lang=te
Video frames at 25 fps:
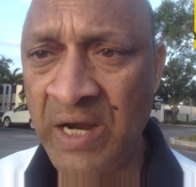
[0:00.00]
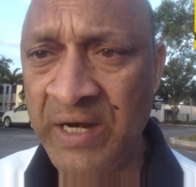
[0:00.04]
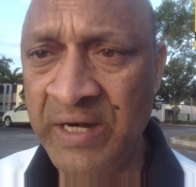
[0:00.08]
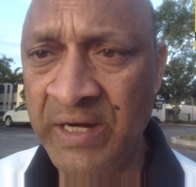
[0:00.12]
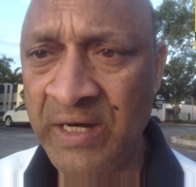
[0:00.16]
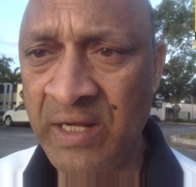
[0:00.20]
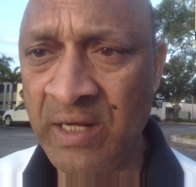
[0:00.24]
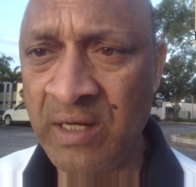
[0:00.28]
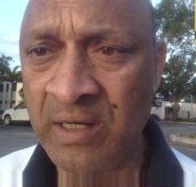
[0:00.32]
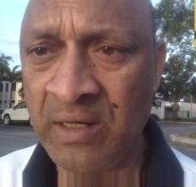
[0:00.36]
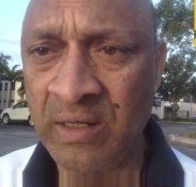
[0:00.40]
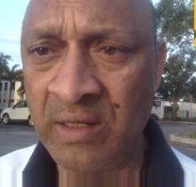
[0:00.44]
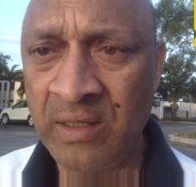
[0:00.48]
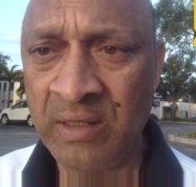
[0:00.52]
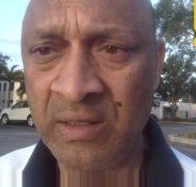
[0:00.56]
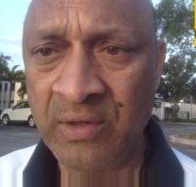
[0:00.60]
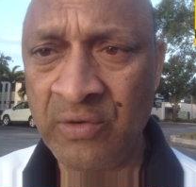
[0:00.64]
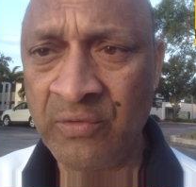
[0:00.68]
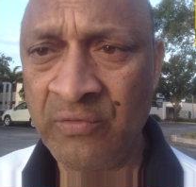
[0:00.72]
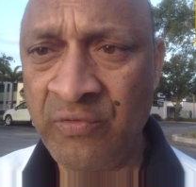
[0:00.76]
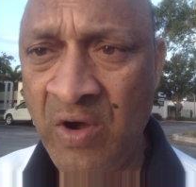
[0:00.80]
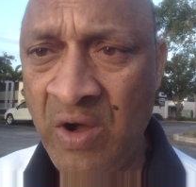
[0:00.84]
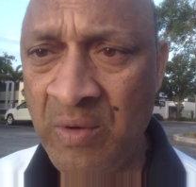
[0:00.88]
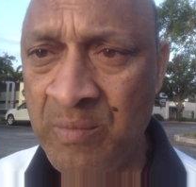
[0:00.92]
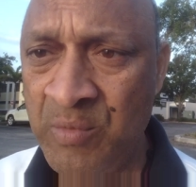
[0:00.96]
ఆయన
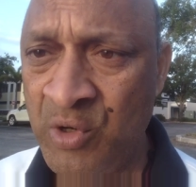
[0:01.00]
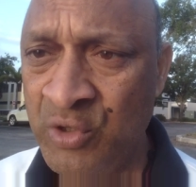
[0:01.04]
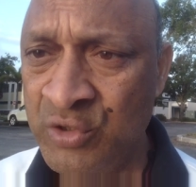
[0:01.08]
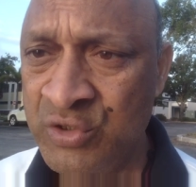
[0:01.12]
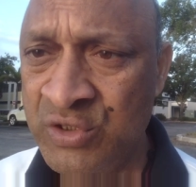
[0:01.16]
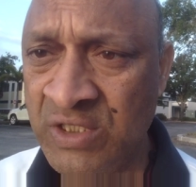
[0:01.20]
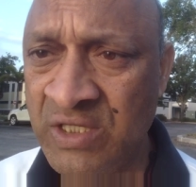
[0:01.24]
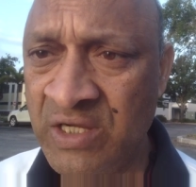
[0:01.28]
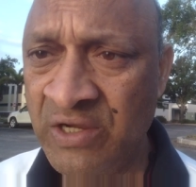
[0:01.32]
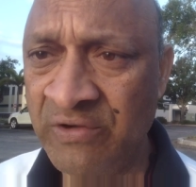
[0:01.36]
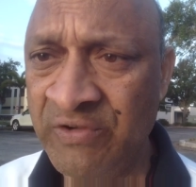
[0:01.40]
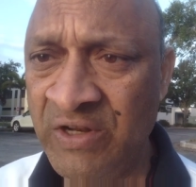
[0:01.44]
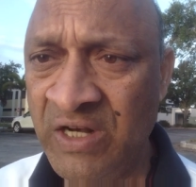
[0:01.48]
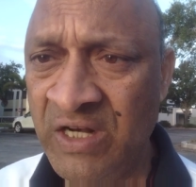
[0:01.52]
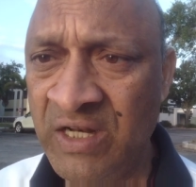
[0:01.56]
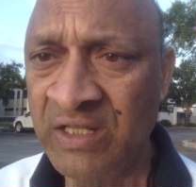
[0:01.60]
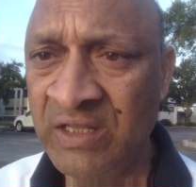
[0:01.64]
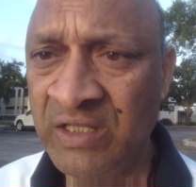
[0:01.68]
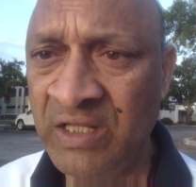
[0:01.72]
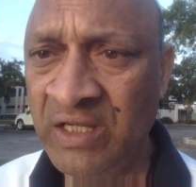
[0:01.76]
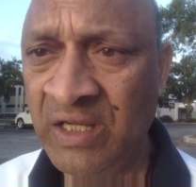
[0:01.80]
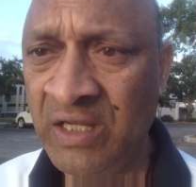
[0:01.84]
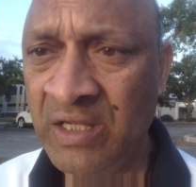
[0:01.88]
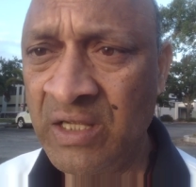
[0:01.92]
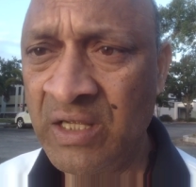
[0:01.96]
ఫామ్ హౌస్కే
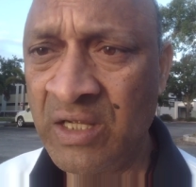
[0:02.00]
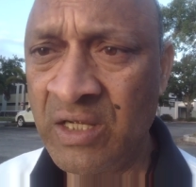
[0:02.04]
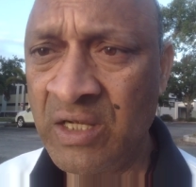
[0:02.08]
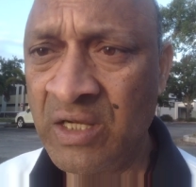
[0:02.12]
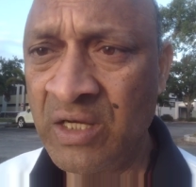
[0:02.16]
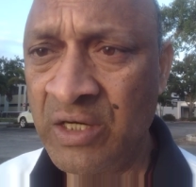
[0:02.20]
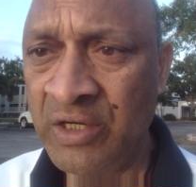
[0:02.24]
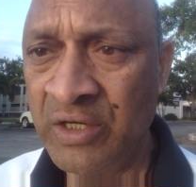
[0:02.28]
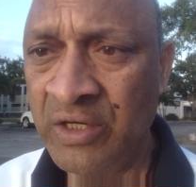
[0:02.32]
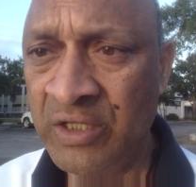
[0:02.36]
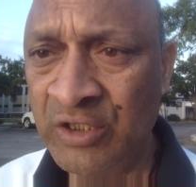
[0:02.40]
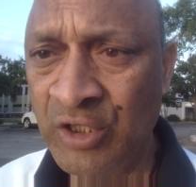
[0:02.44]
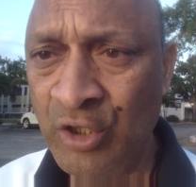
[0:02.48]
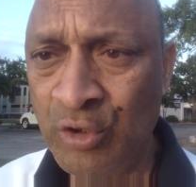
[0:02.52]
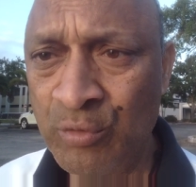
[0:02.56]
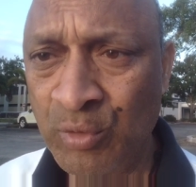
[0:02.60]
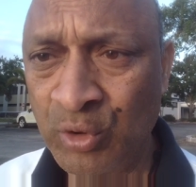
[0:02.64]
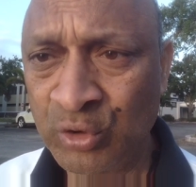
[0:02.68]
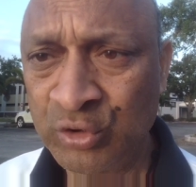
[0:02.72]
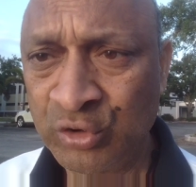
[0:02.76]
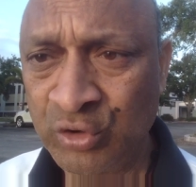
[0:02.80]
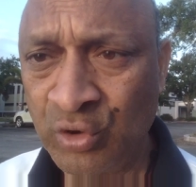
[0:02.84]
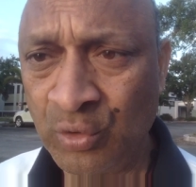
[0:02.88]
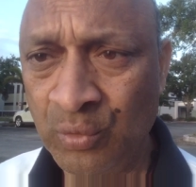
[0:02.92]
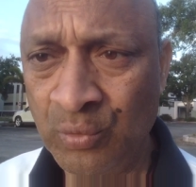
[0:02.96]
వెళ్ళింది నిధులు
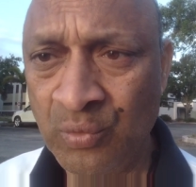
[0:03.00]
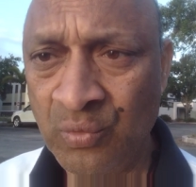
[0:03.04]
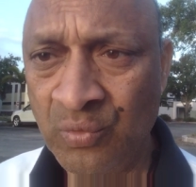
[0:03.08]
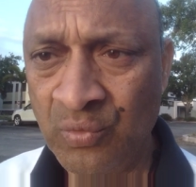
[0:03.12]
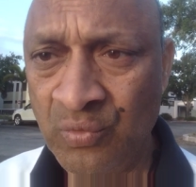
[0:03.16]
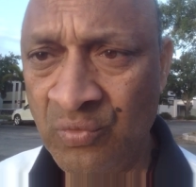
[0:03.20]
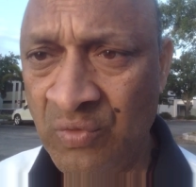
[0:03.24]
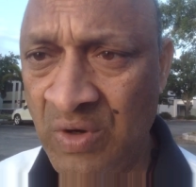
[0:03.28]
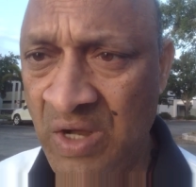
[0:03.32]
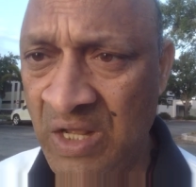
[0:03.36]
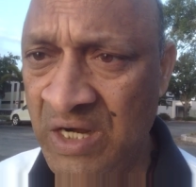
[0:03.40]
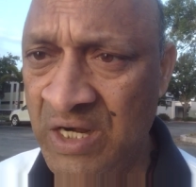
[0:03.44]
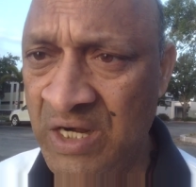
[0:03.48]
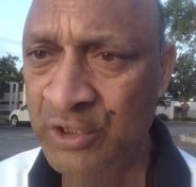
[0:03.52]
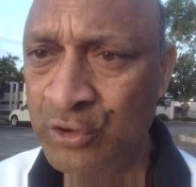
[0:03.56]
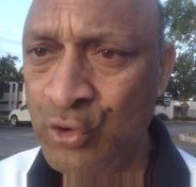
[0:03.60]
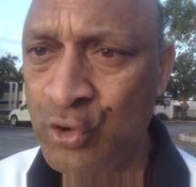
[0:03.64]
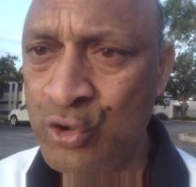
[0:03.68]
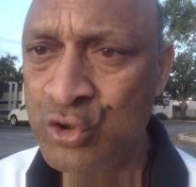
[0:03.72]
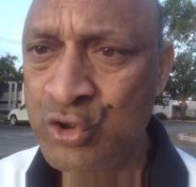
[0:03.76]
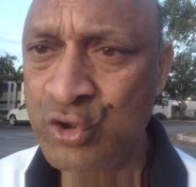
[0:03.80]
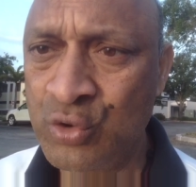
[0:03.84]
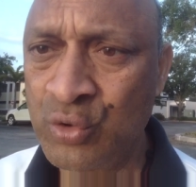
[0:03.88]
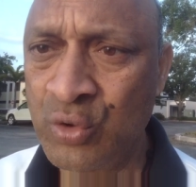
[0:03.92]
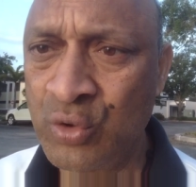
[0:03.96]
మొత్తం వాళ్ళే
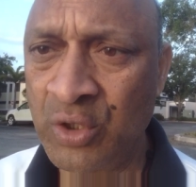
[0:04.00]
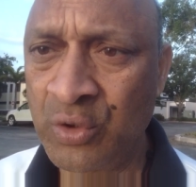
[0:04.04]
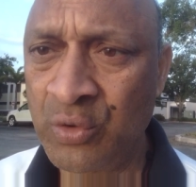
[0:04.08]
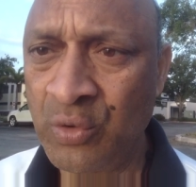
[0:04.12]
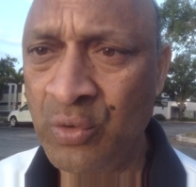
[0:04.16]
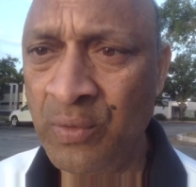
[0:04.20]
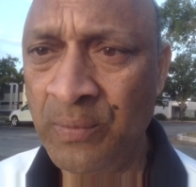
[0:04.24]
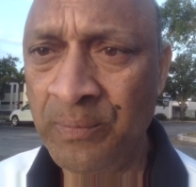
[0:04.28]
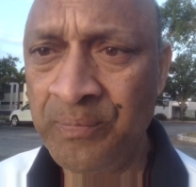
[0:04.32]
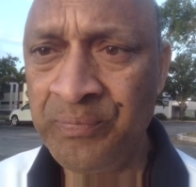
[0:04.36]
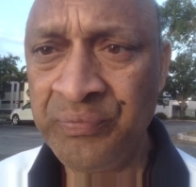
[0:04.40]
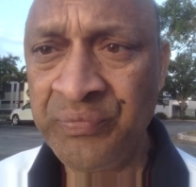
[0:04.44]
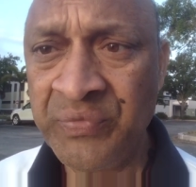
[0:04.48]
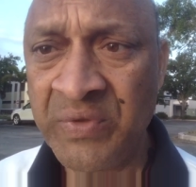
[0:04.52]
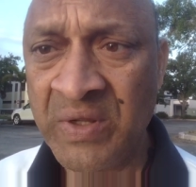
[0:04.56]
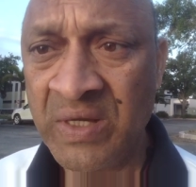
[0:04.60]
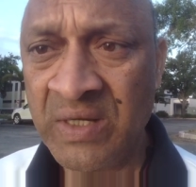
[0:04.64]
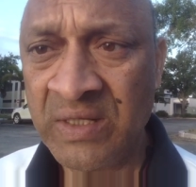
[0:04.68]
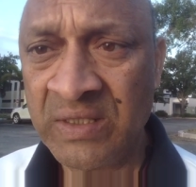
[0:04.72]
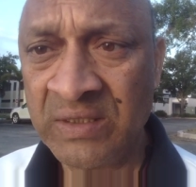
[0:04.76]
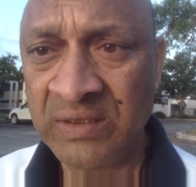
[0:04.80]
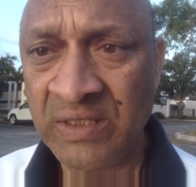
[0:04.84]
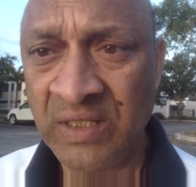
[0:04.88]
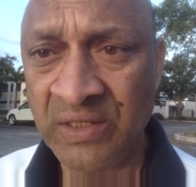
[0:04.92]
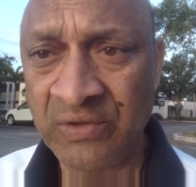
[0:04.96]
దోసుకున్నారు
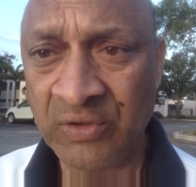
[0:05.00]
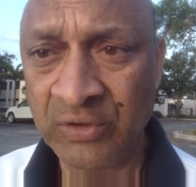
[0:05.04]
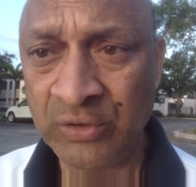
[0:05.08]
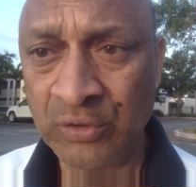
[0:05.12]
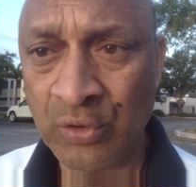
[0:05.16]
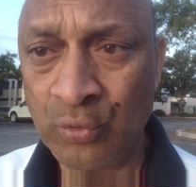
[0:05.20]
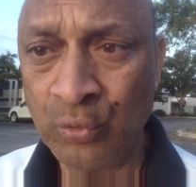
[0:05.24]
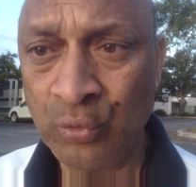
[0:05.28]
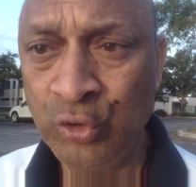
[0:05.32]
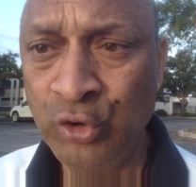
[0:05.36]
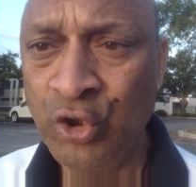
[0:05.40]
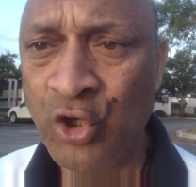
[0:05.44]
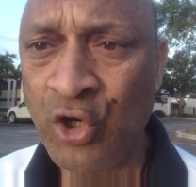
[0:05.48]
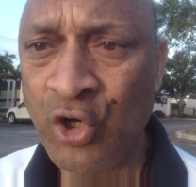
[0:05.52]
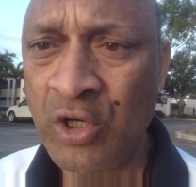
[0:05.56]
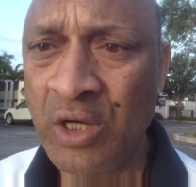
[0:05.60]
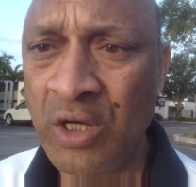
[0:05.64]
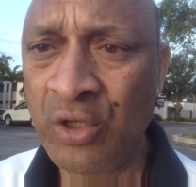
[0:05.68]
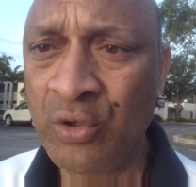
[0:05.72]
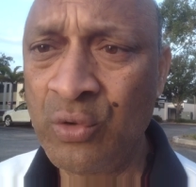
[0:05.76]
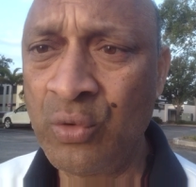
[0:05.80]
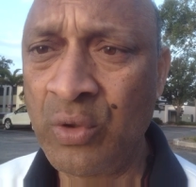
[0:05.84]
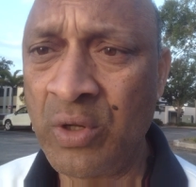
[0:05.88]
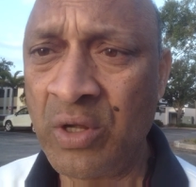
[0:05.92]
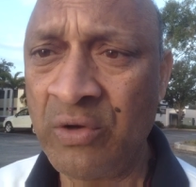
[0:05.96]
తర్వాత
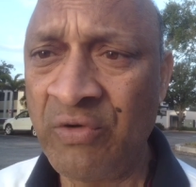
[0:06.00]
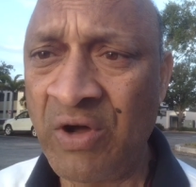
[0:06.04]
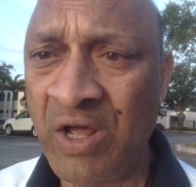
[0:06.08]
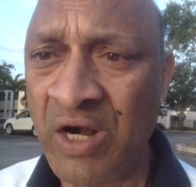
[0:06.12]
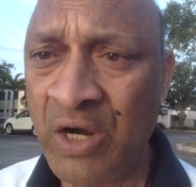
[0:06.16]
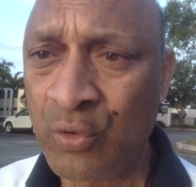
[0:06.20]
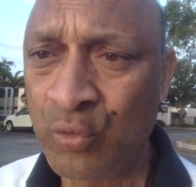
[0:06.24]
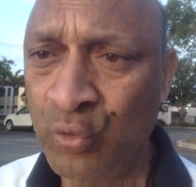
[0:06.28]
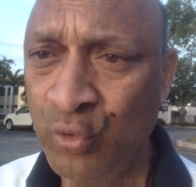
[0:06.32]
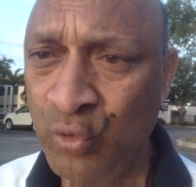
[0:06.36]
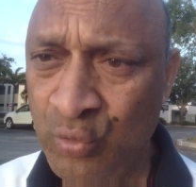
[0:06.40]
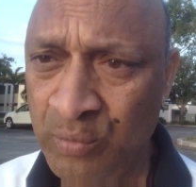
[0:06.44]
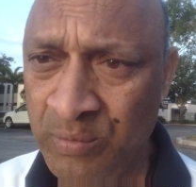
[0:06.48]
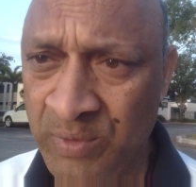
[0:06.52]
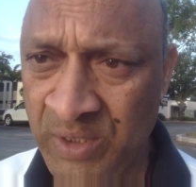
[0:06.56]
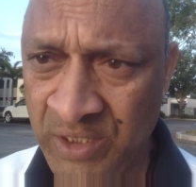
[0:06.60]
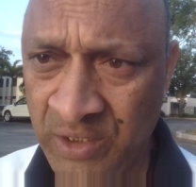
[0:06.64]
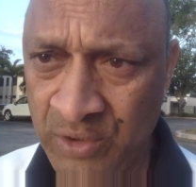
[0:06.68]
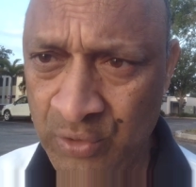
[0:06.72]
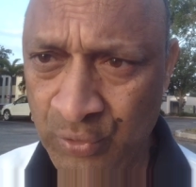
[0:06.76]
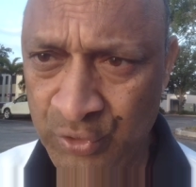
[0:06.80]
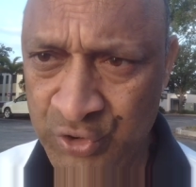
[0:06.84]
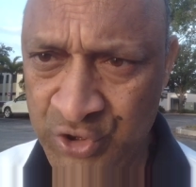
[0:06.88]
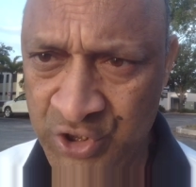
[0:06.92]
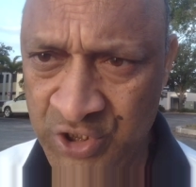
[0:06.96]
ఉద్యోగాలు కూడా వాళ్ళ
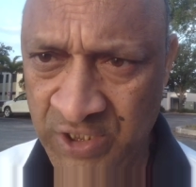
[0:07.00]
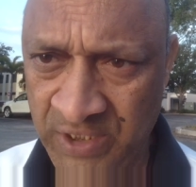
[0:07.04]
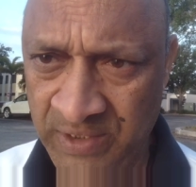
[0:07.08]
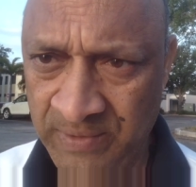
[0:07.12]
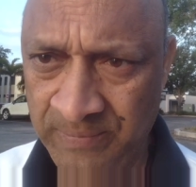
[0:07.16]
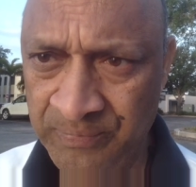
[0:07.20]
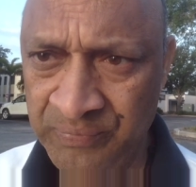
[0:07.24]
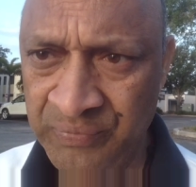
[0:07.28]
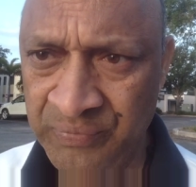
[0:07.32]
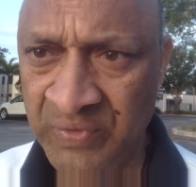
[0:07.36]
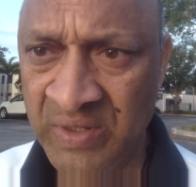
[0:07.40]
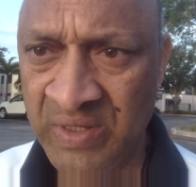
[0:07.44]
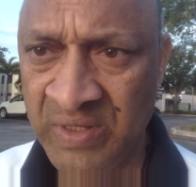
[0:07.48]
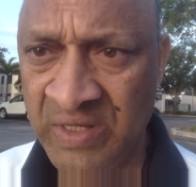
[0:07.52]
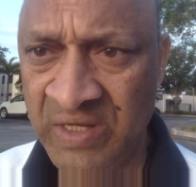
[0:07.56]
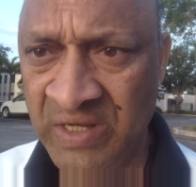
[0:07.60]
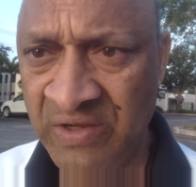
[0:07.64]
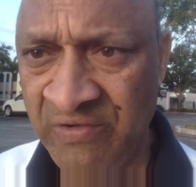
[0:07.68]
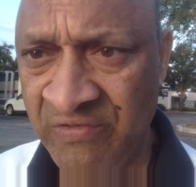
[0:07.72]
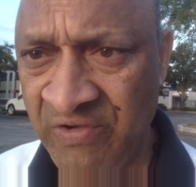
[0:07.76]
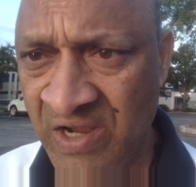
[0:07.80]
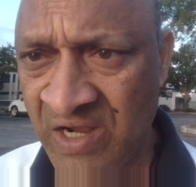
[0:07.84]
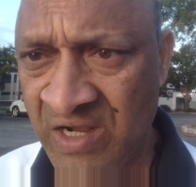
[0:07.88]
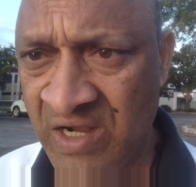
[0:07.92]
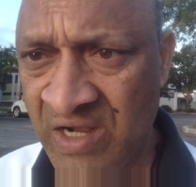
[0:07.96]
కుటుంబానికి వచ్చినాయి
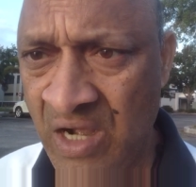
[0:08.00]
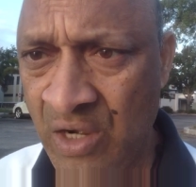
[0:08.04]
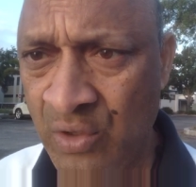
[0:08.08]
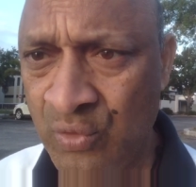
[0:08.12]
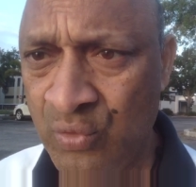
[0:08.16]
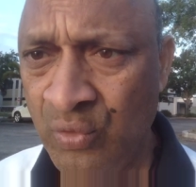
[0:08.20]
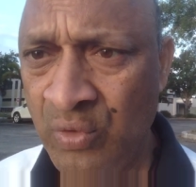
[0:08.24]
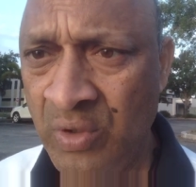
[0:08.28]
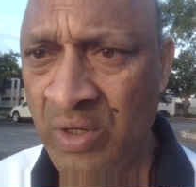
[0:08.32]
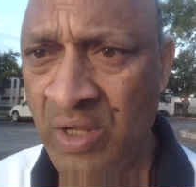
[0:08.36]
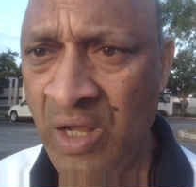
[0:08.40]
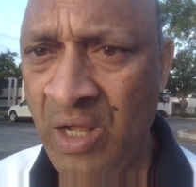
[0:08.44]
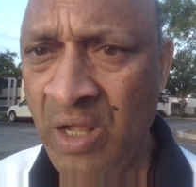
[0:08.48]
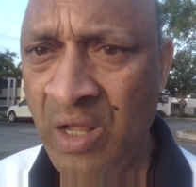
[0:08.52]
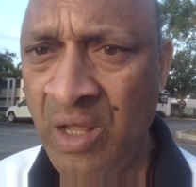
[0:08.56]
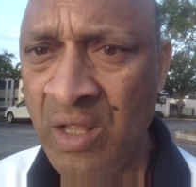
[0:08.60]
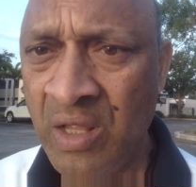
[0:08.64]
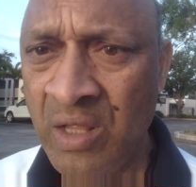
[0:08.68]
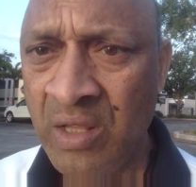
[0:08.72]
ఇవే కాకుండా